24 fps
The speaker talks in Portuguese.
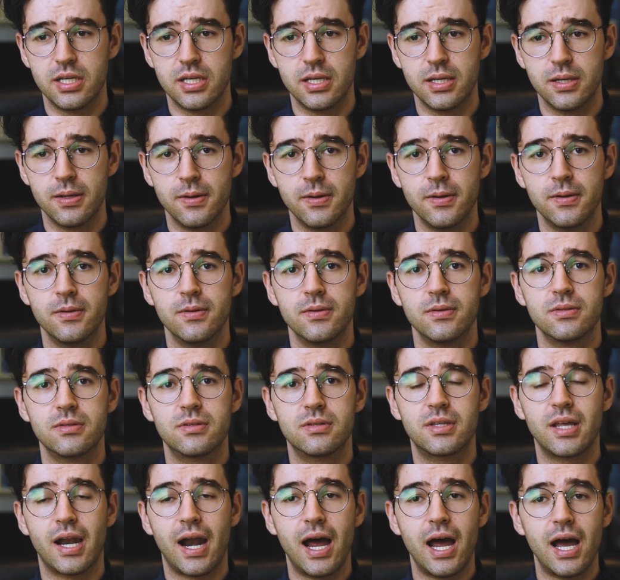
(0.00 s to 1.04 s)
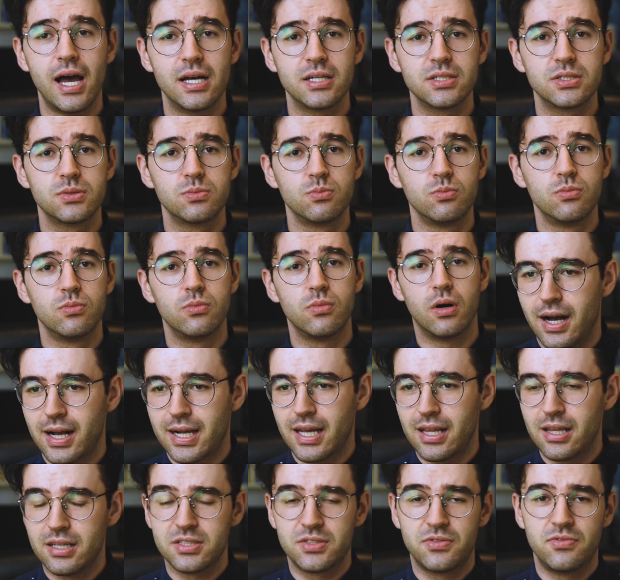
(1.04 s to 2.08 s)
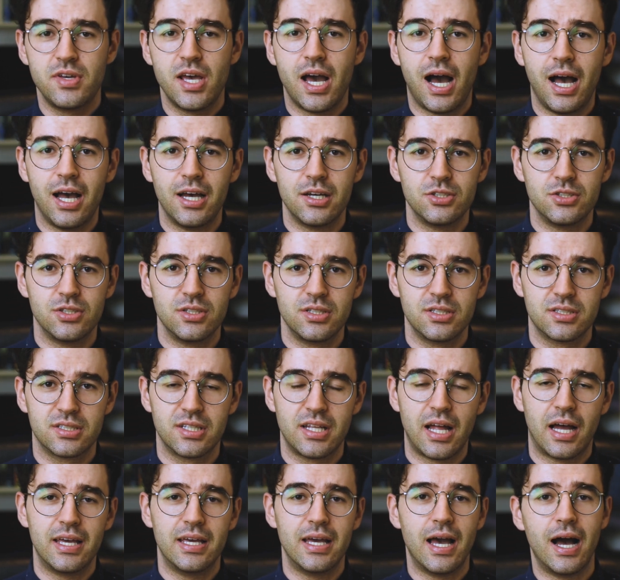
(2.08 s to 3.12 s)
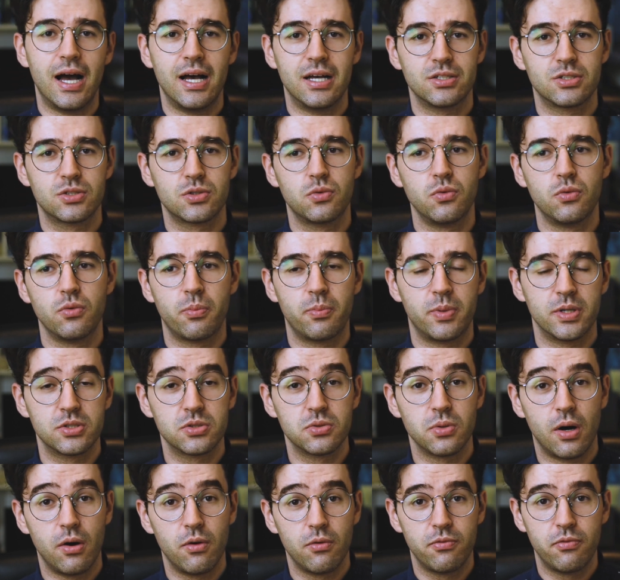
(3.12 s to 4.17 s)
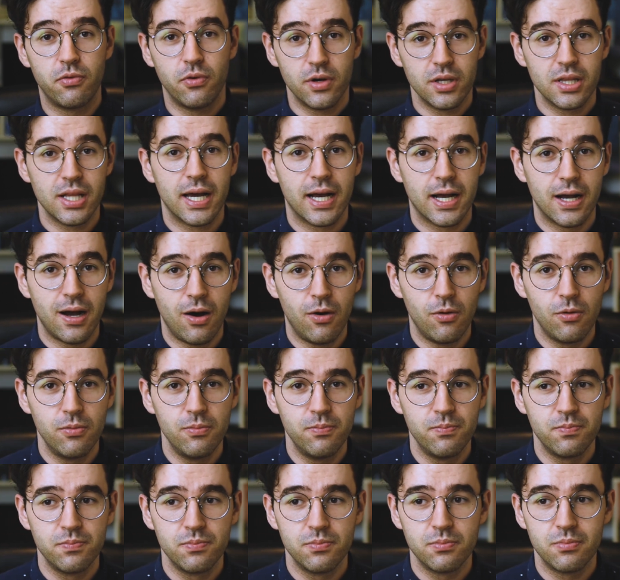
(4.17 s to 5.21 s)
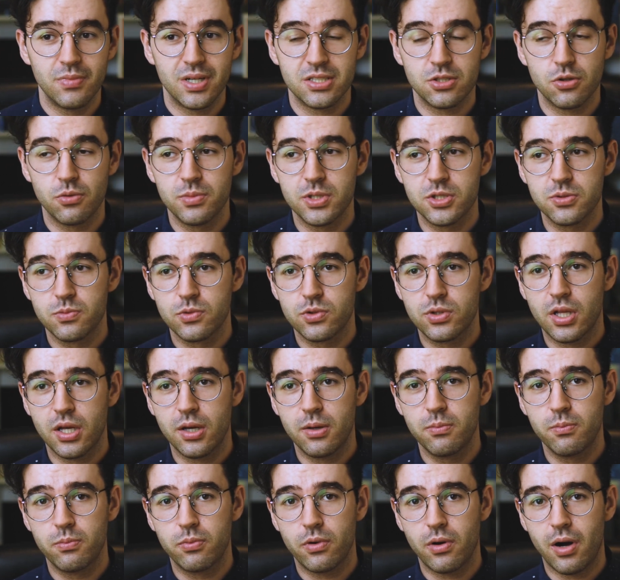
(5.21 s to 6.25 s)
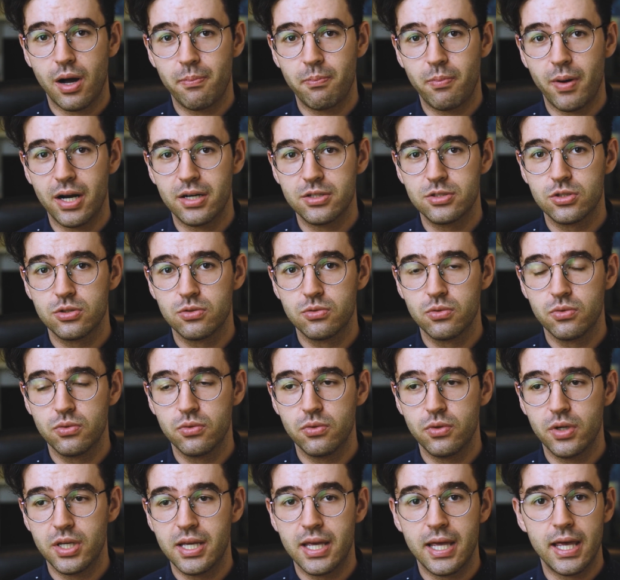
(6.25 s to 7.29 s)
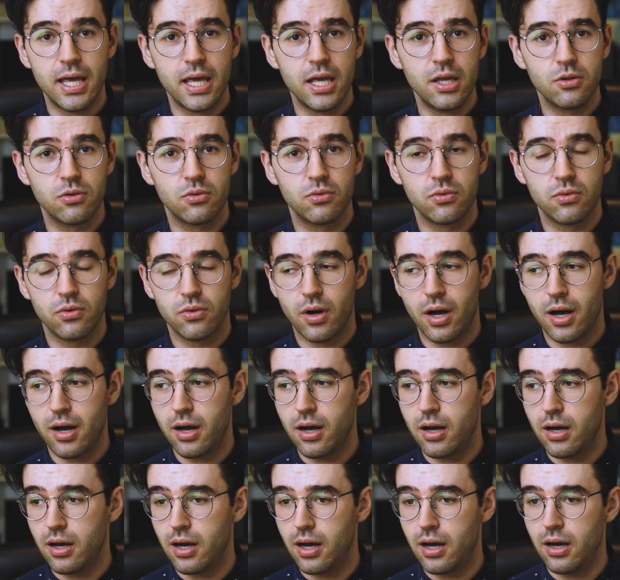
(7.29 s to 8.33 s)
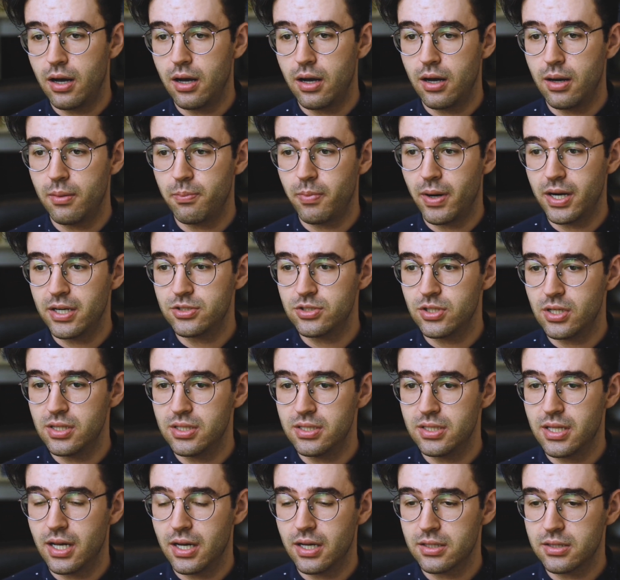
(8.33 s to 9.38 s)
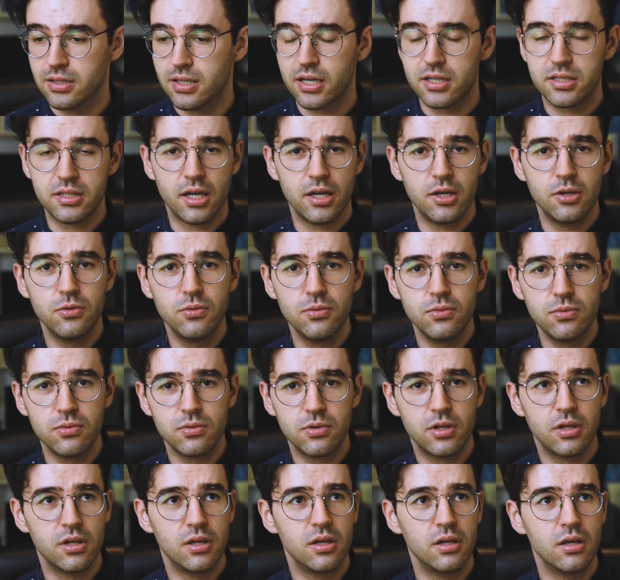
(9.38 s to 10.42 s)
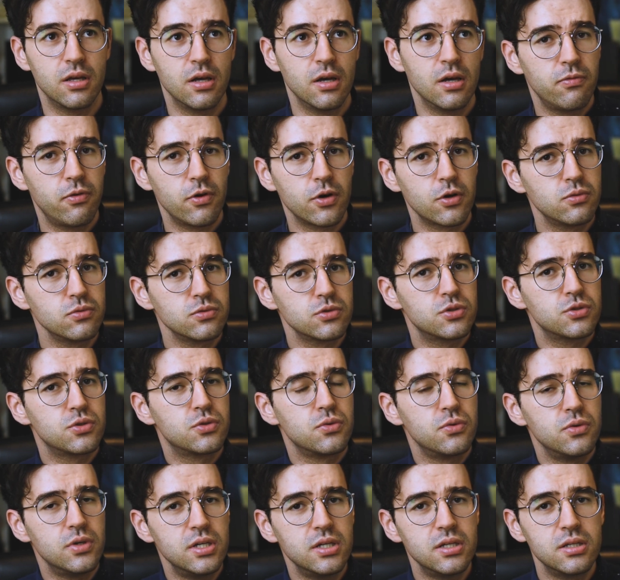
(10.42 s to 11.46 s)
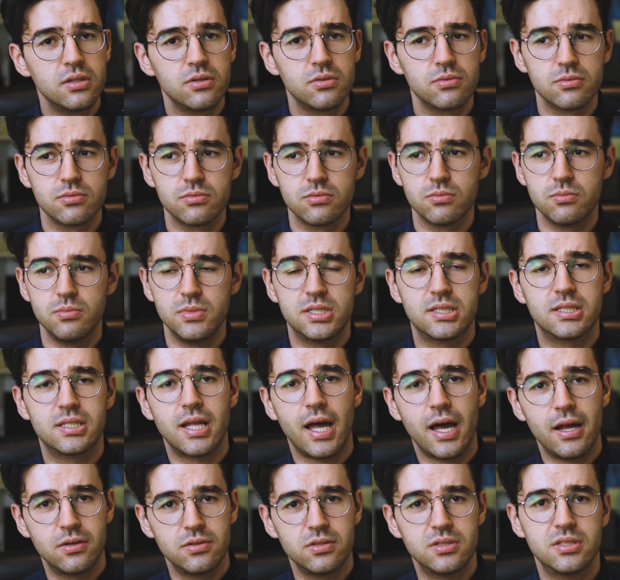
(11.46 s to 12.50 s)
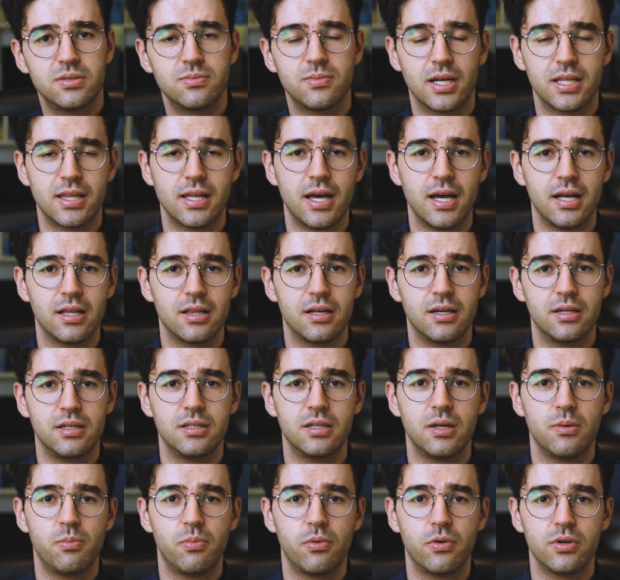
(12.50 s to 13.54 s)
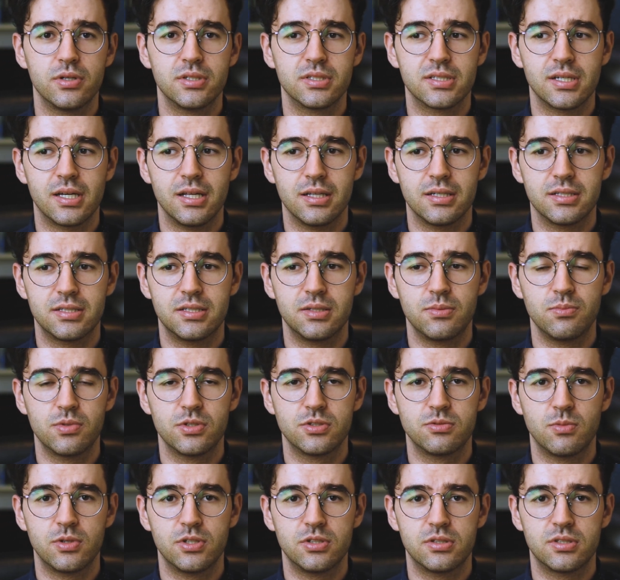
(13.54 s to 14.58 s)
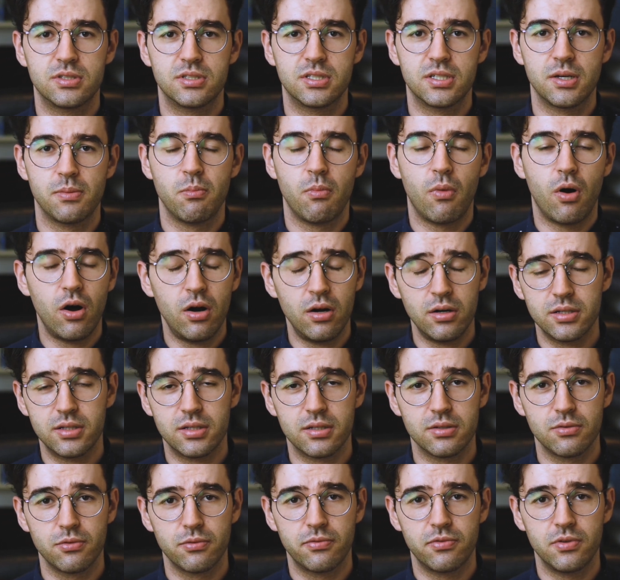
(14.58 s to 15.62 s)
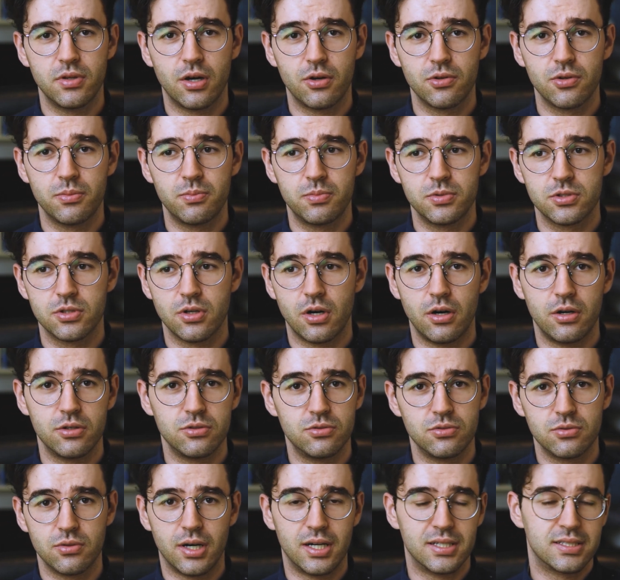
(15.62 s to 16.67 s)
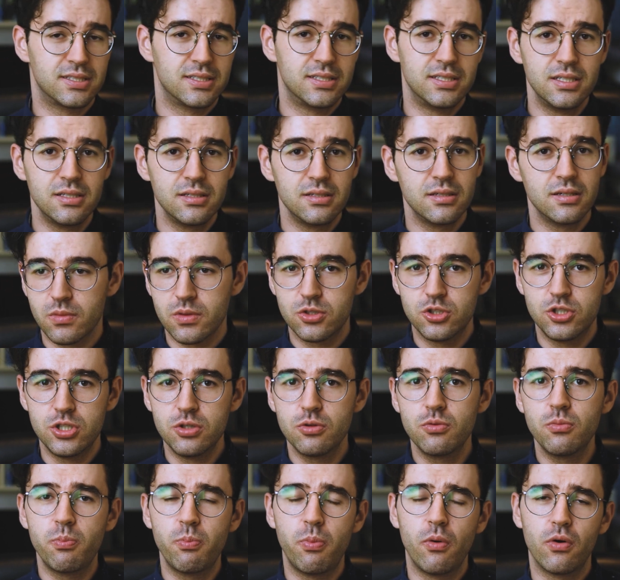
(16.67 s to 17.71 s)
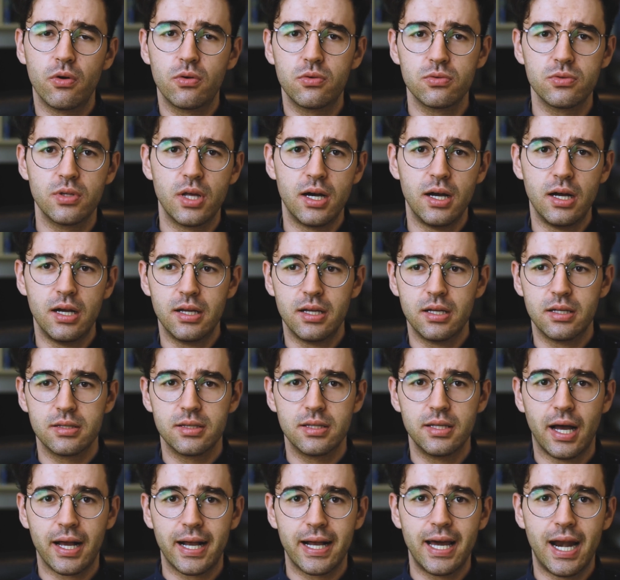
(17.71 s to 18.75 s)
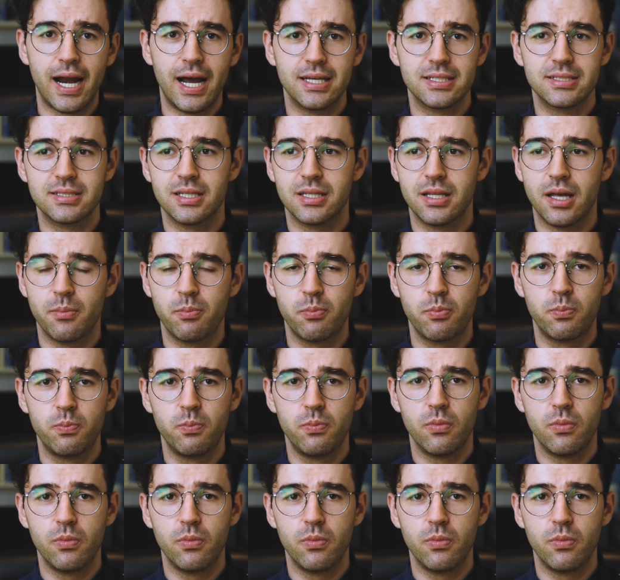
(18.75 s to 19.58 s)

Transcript: que traz aquelas viagens da IAS com o pessoal, foi legal, mas ao mesmo tempo a parte do enredo, a, a, a parte ali da Tectei-1 que foi construído um mistério em cima dela e depois ela simplesmente ser morta no final do episódio assim, tira um pouco da, da graça, né?